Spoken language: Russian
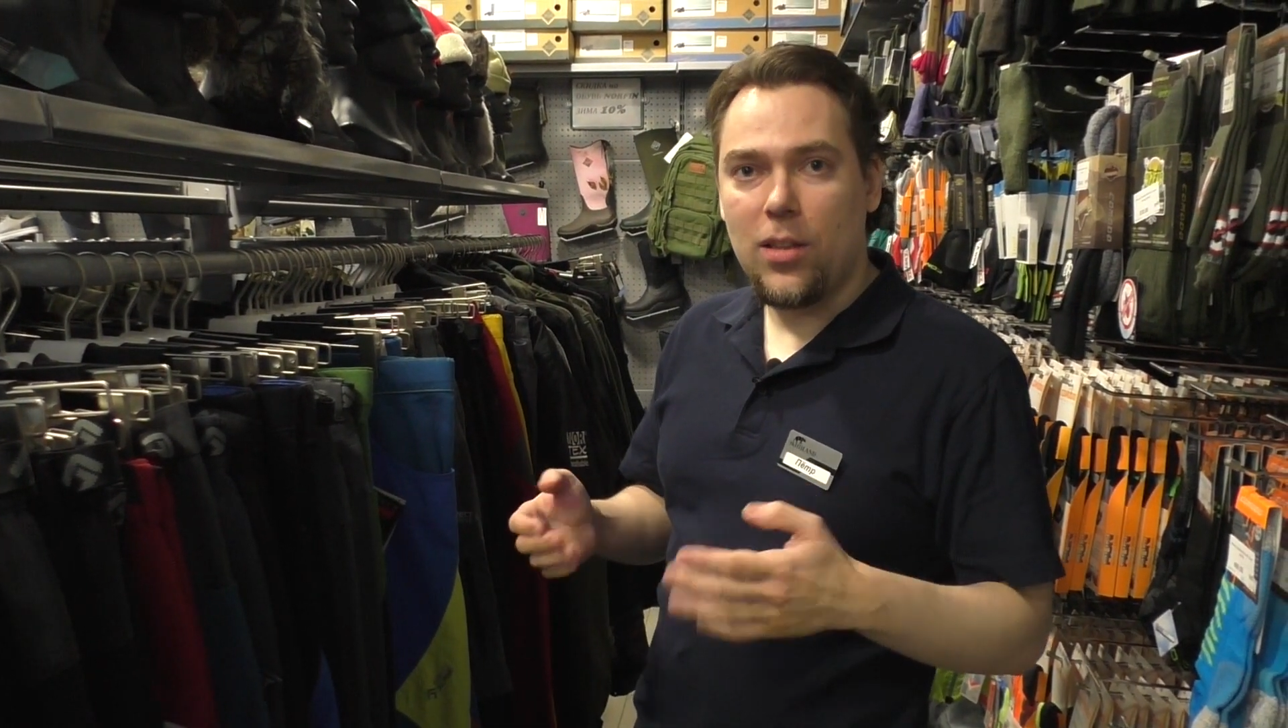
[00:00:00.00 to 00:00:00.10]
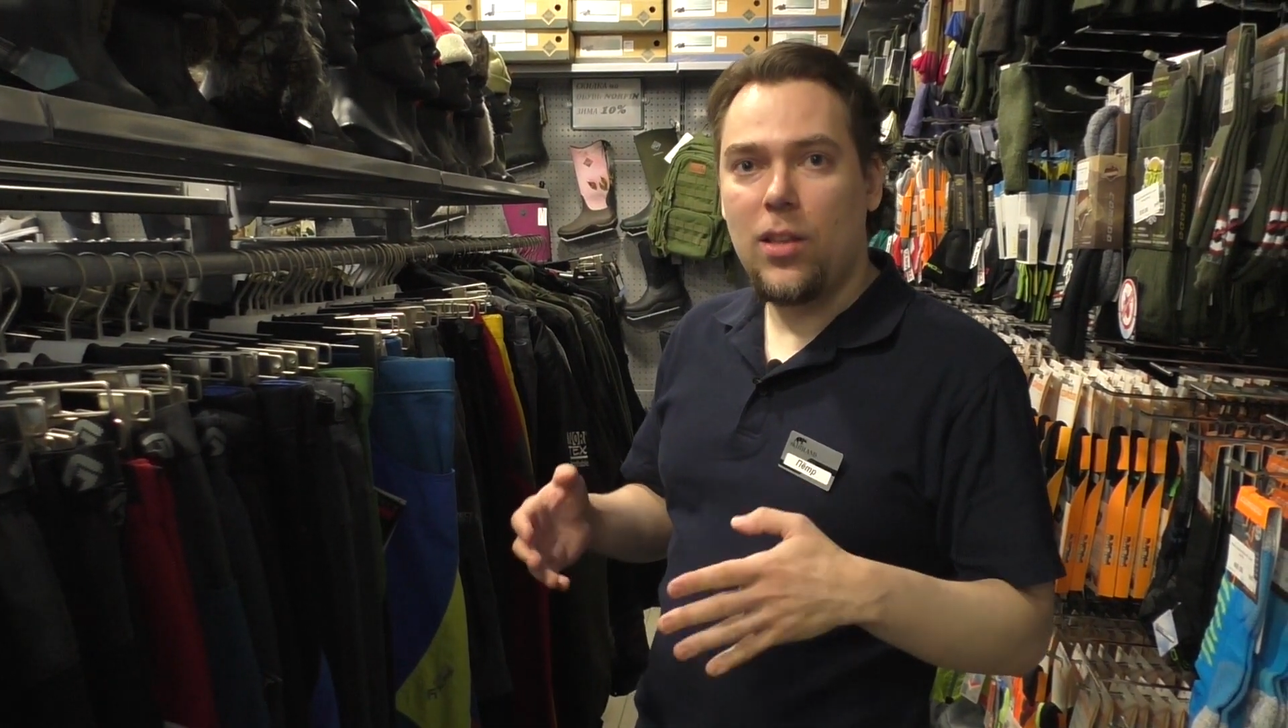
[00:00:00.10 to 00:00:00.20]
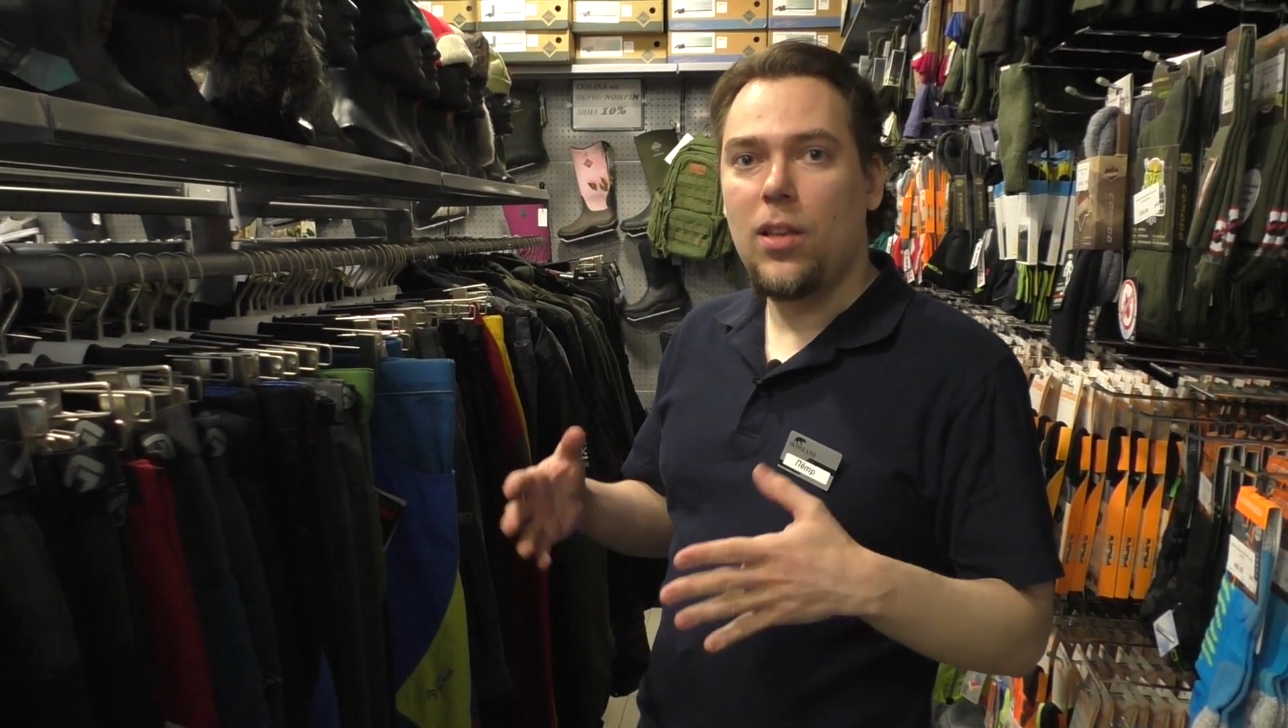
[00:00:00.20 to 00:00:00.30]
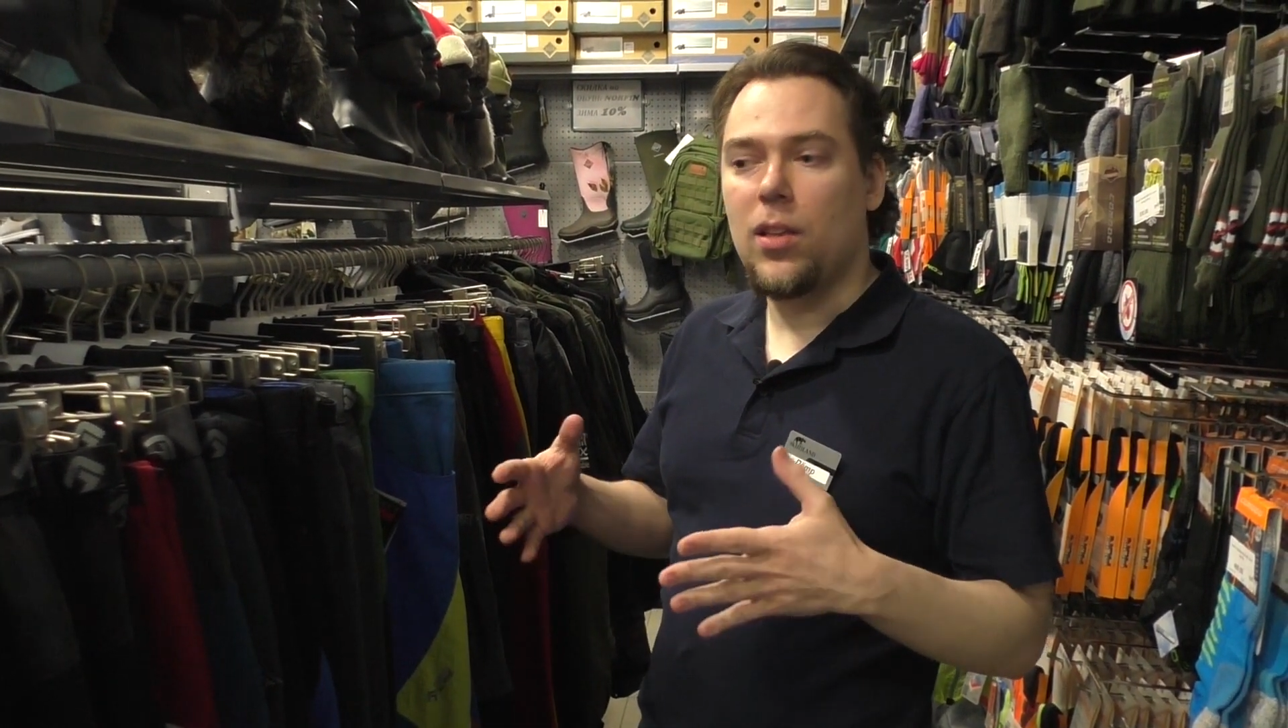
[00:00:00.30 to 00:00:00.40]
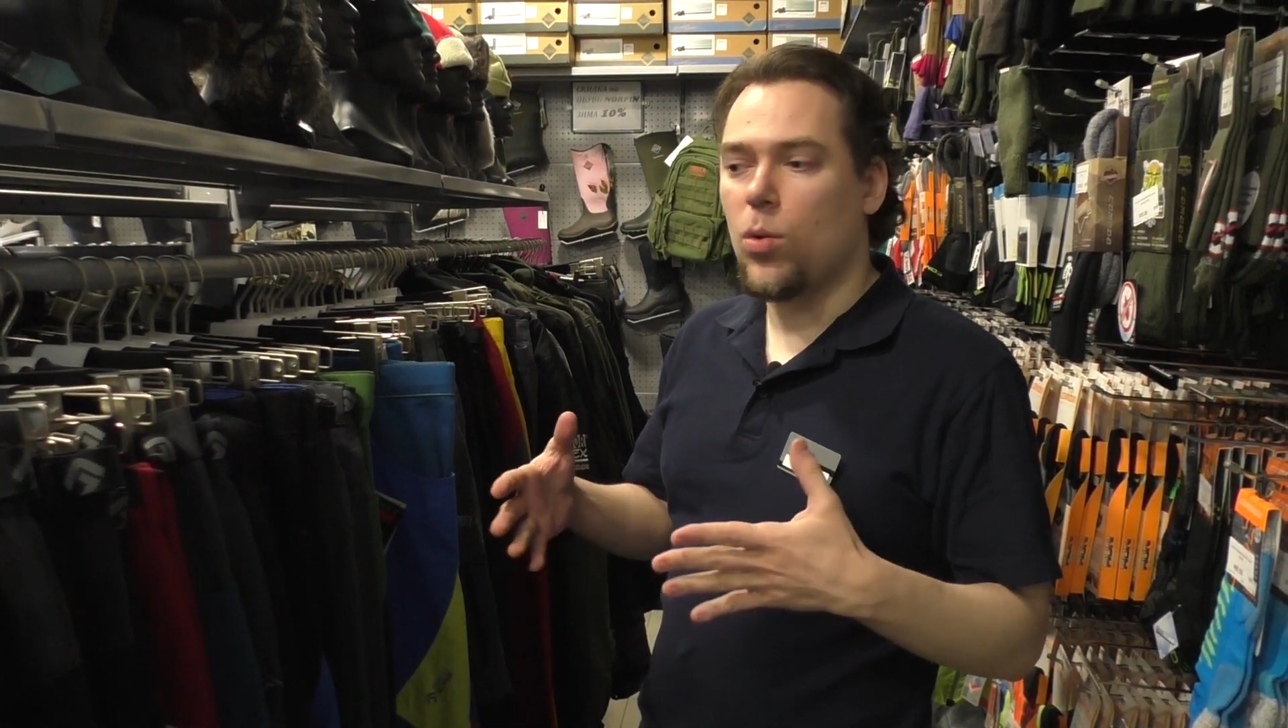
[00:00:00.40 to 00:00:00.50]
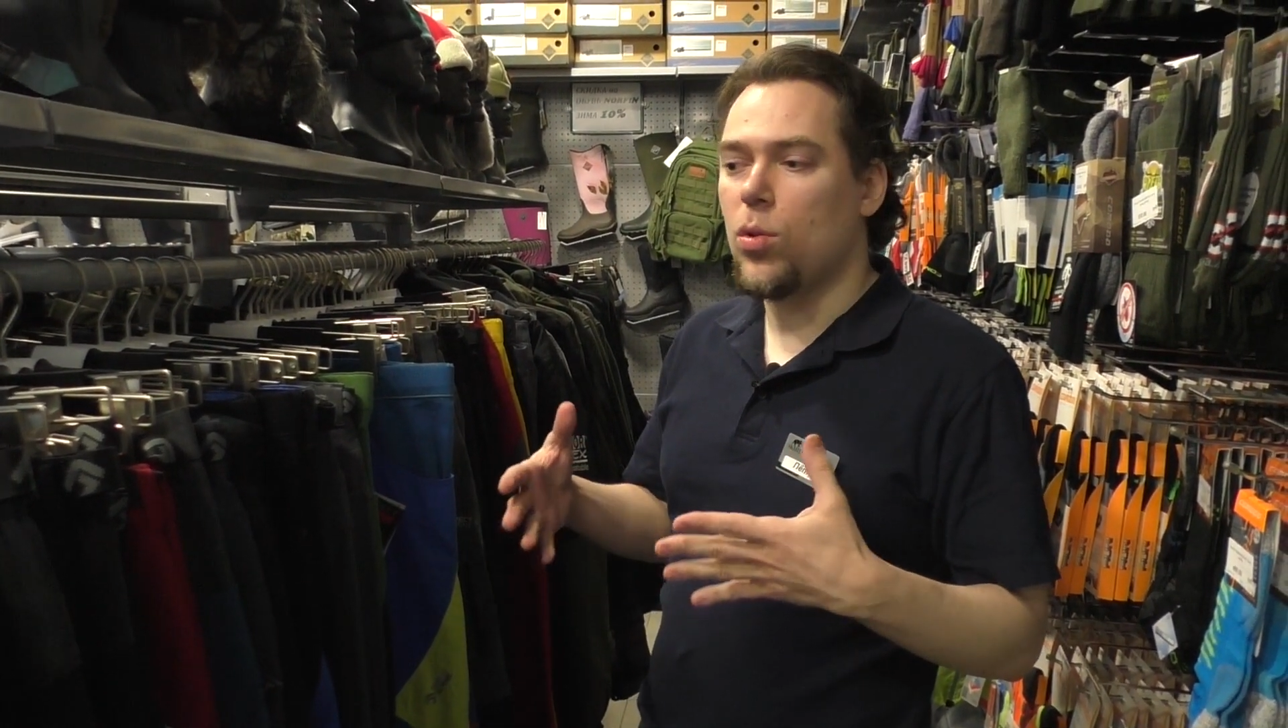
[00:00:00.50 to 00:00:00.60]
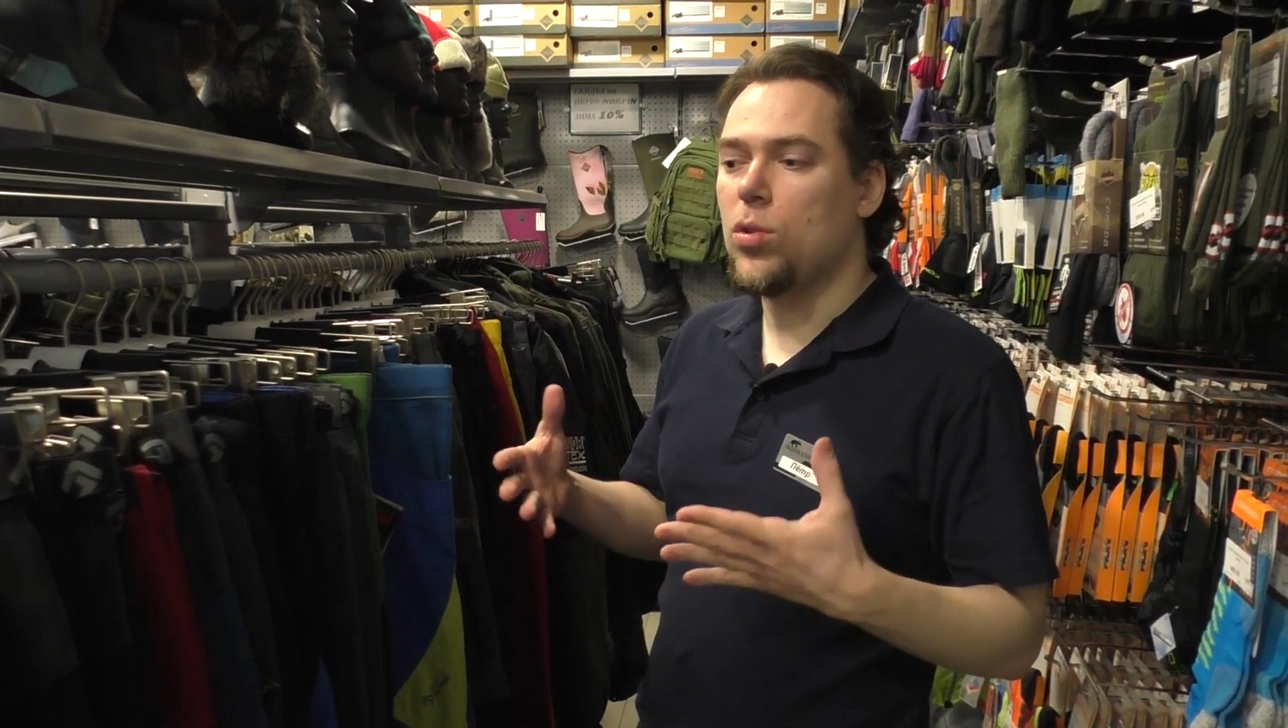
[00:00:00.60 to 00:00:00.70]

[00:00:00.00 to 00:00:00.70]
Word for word: и такой